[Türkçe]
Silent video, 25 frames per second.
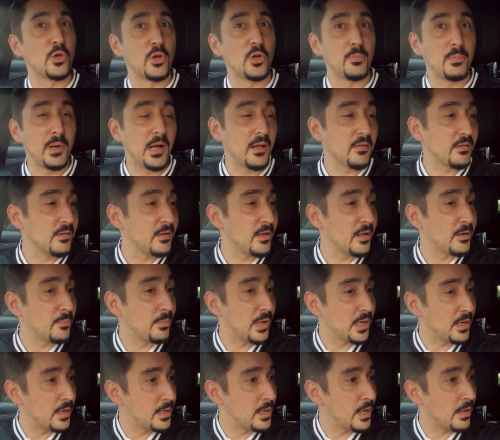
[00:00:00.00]
bazıları
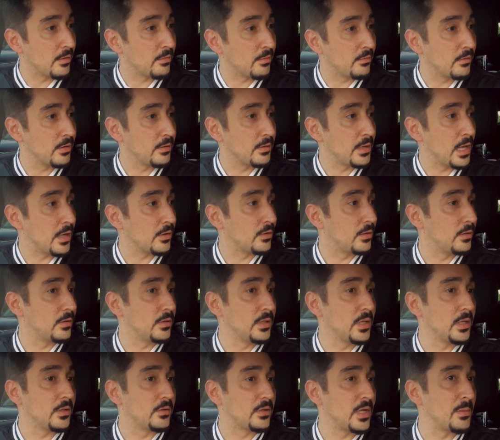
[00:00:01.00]
bana yazdı ya
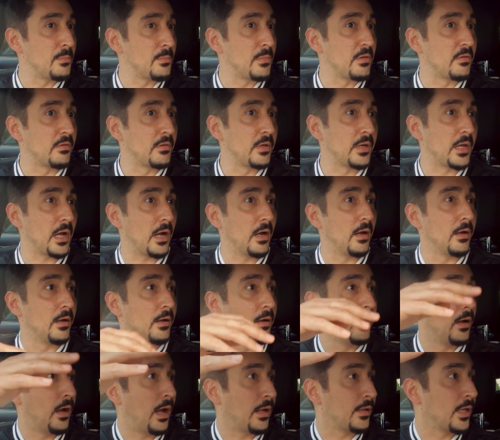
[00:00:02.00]
niye temizlik
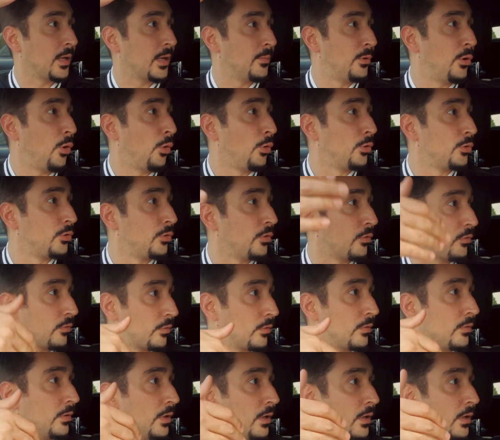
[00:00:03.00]
adamı oynuyorsun